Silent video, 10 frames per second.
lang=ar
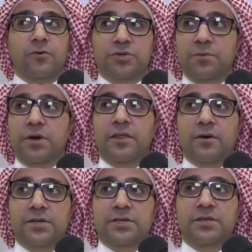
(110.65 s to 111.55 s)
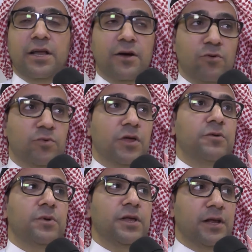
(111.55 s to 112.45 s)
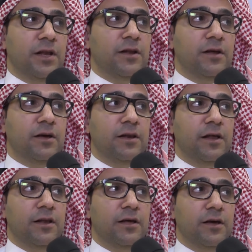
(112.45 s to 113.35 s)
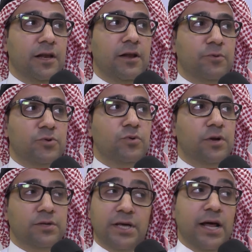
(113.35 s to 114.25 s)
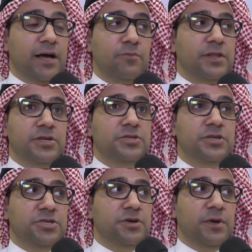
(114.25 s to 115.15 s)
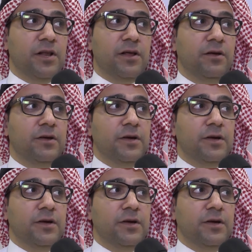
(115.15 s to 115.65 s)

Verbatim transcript: وجميع اعضاء الاداره والمنظمين الى الى الى البطوله صراحه مبادره جدا جميله